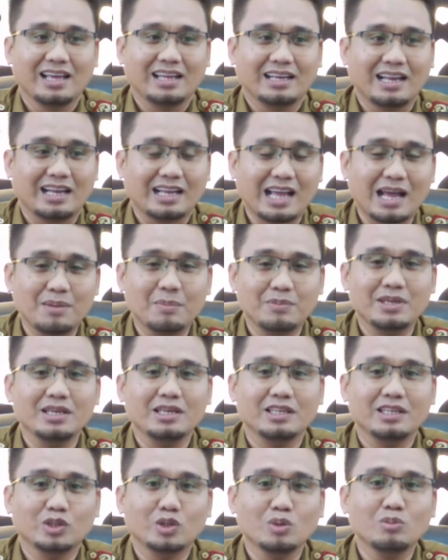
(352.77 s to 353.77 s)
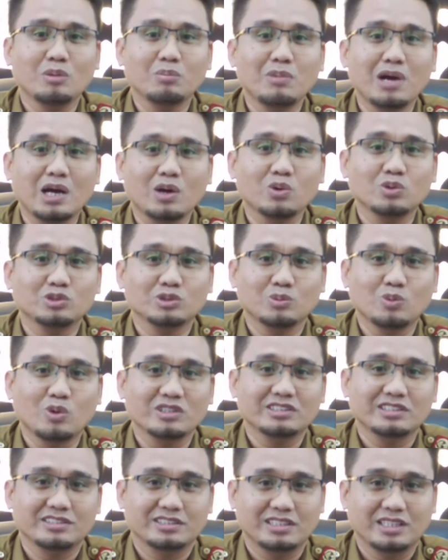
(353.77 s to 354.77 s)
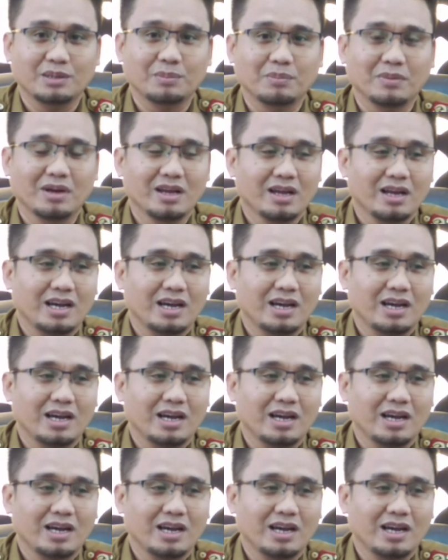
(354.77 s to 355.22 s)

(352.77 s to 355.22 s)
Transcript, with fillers: Nah, kami itu membangun sebuah sistem.